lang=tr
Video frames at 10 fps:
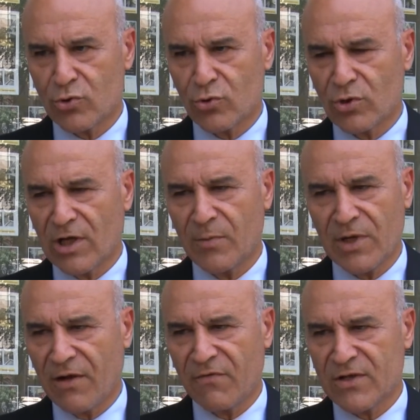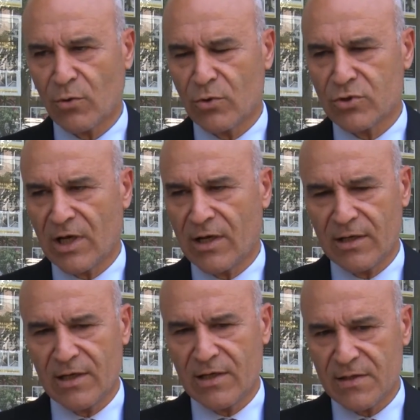Çünkü talebin en fazla olacağı
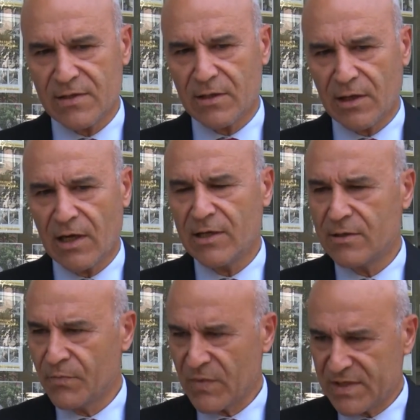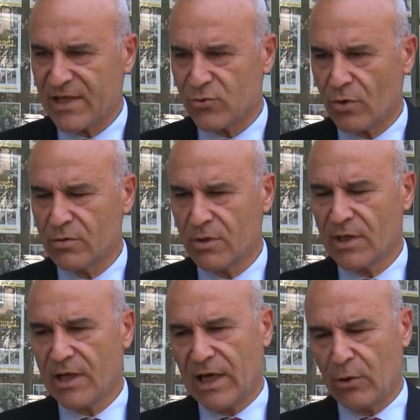e, ay, sezon
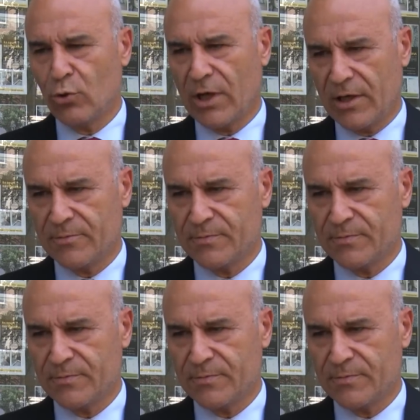Eylül ayı.